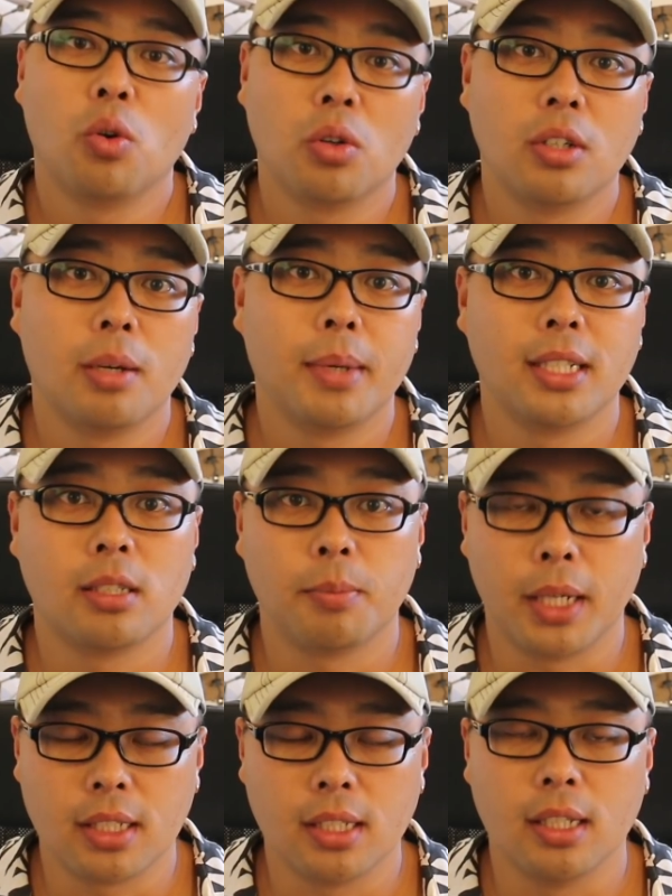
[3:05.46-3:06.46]
코로나
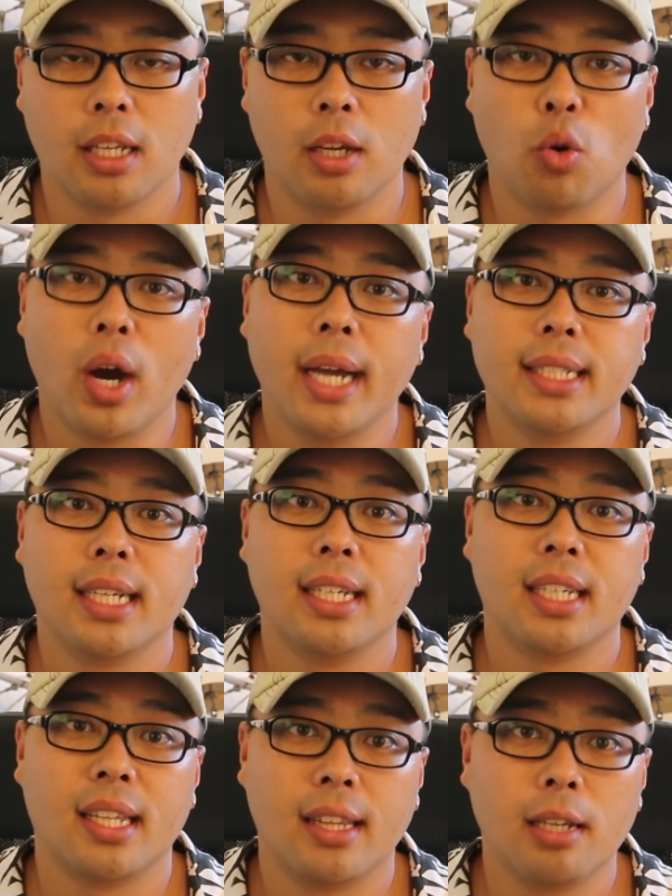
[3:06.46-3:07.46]
바이러스 백신
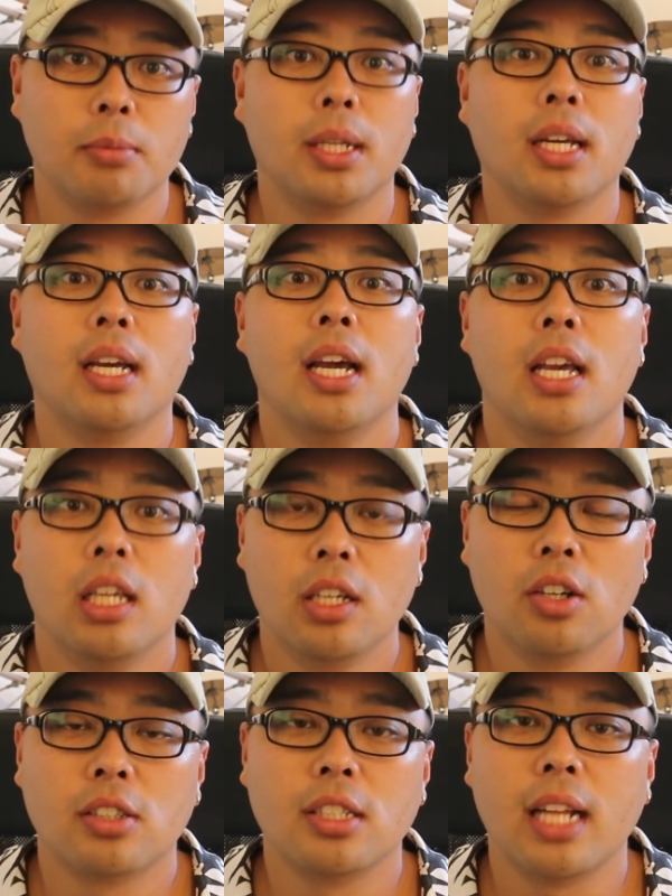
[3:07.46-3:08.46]
화이자이기 때문에
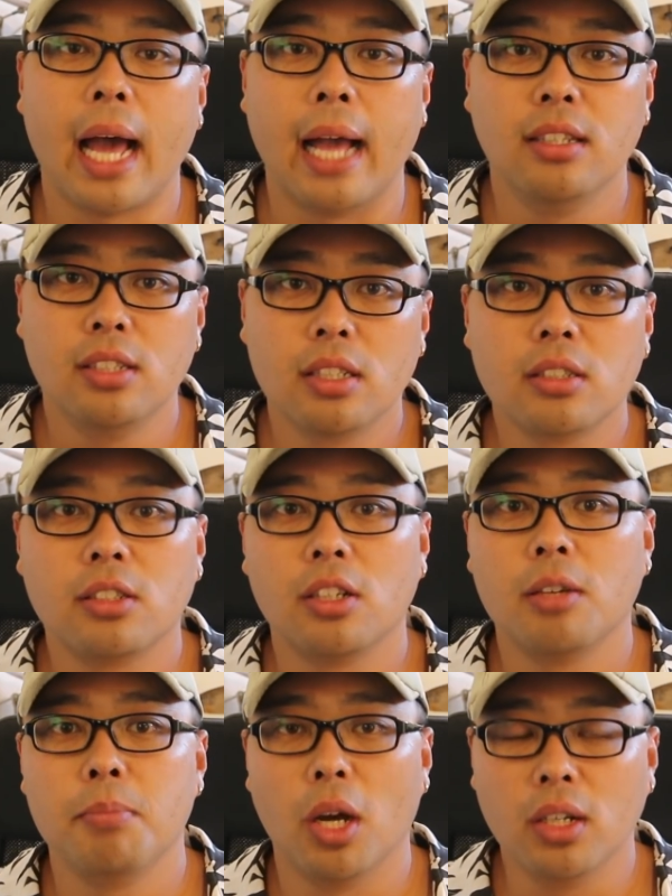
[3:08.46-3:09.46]
이것은
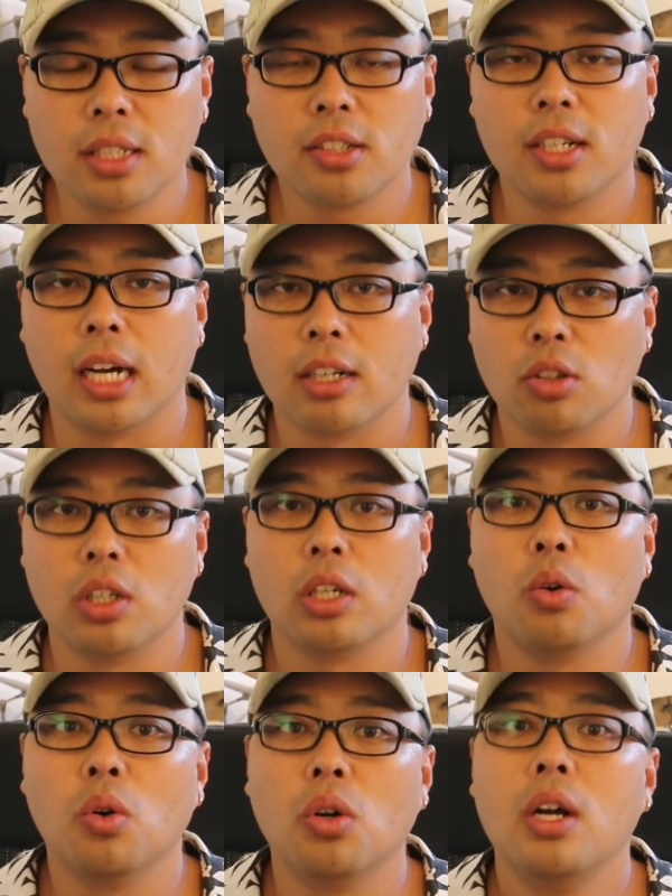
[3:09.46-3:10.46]
안정성인 면에서나
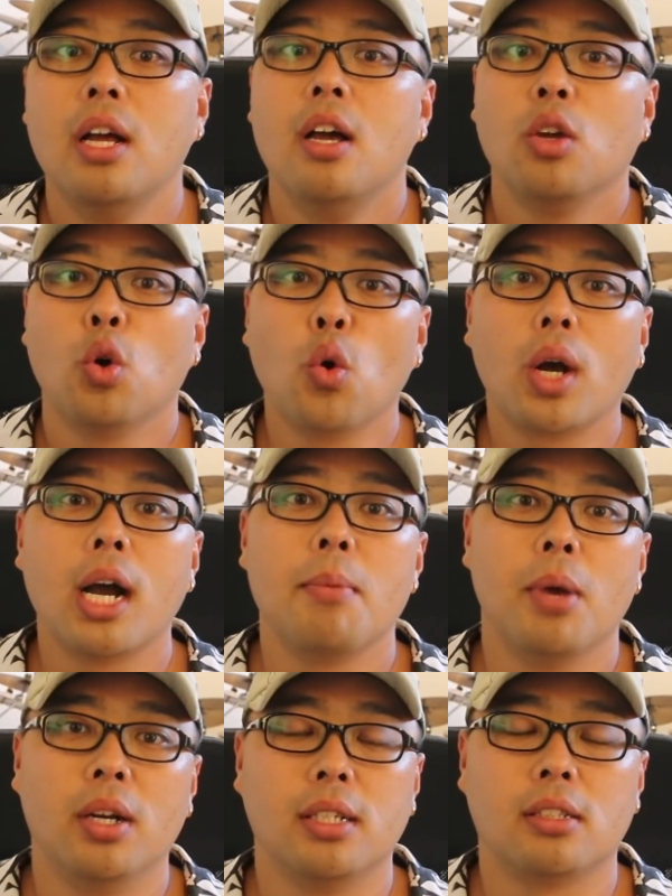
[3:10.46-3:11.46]
그리고
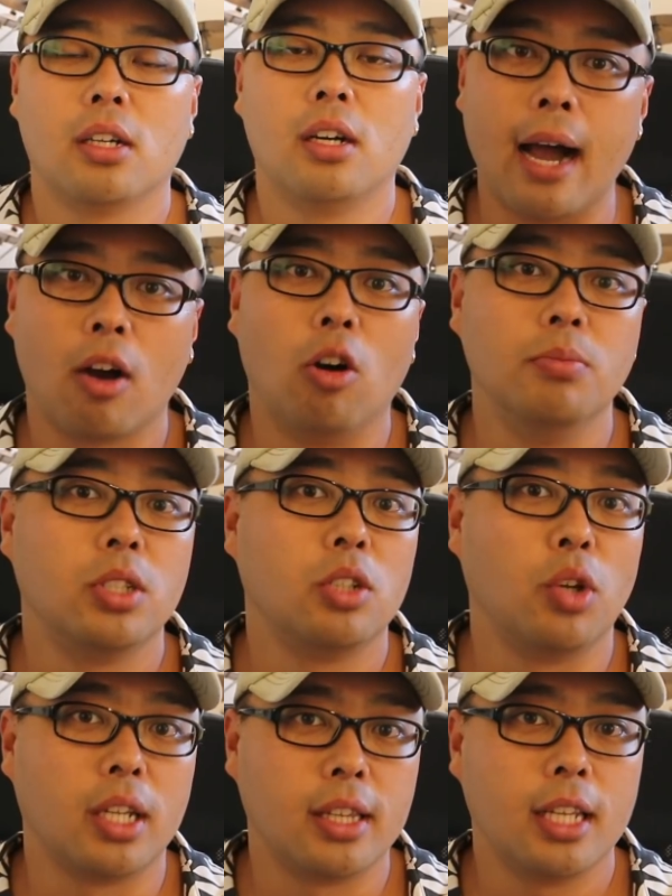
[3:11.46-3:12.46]
효과 면에서 다
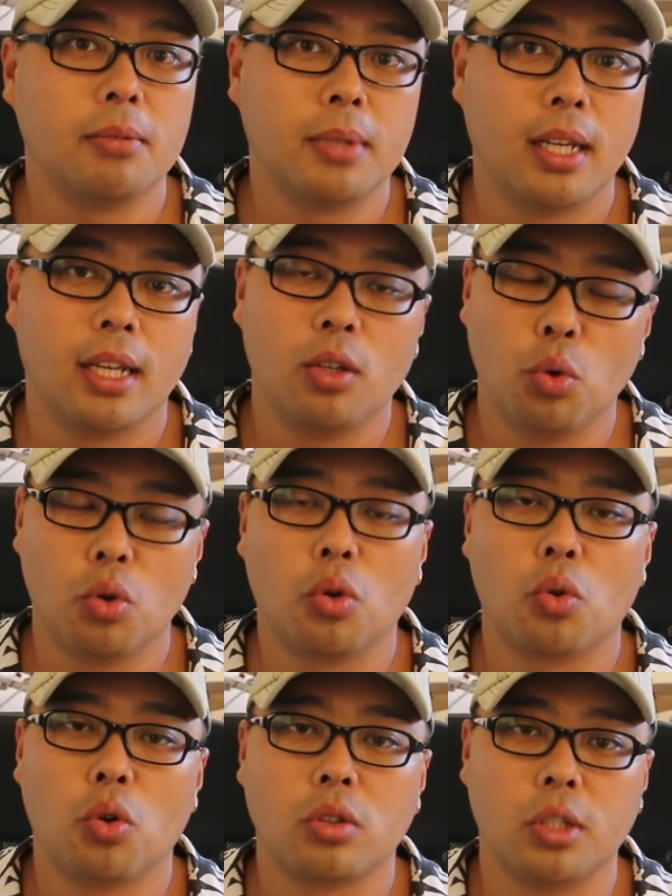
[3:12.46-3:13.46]
검증이 됐기 때문에 이거
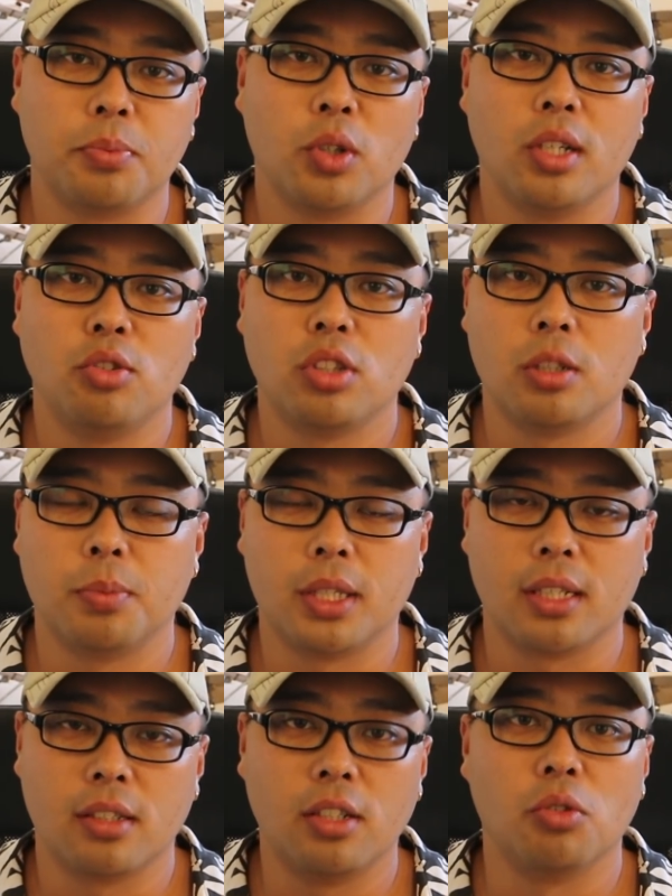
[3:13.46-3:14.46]
꼭 접종해 주시길
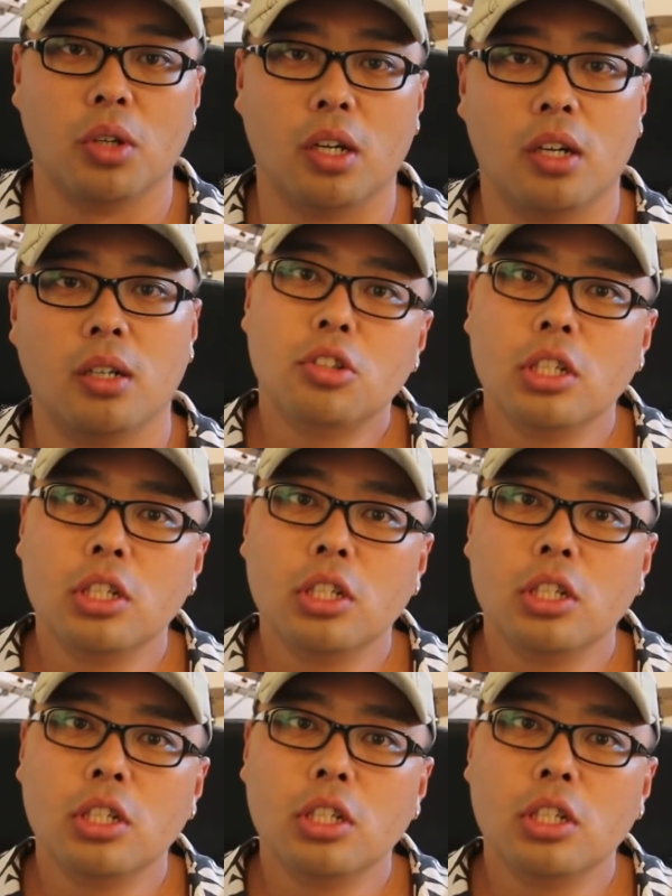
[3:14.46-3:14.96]
부탁드리고요.